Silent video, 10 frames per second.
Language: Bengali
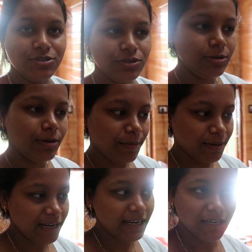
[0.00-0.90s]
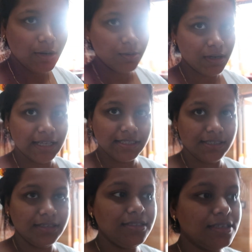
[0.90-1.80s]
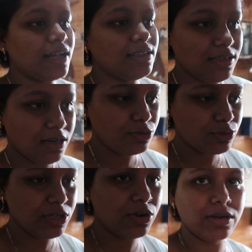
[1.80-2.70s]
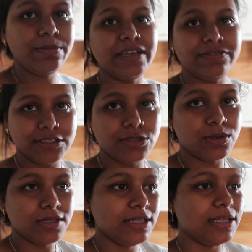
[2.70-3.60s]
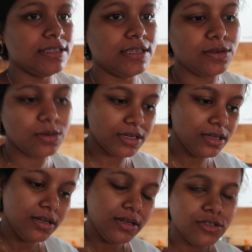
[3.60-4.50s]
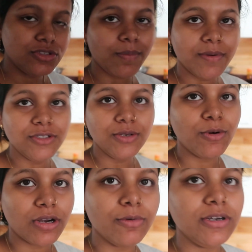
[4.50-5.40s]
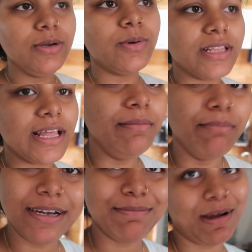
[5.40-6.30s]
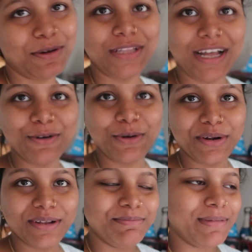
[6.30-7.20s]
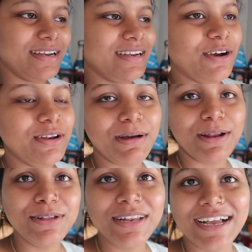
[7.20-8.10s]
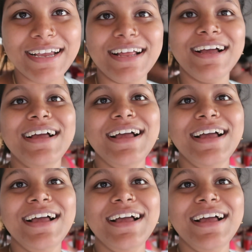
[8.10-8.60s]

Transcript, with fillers: যদিও আমাদের একটা কুক আছে যে রাত্রে রুটি করে ব্রেকফাস্ট করে দেয় তাড়াতাড়ি করে সব কিছুই মোটামুটি করে দেয় বাট মাও তাও করে মায়ের না হলে ভালোই লাগে না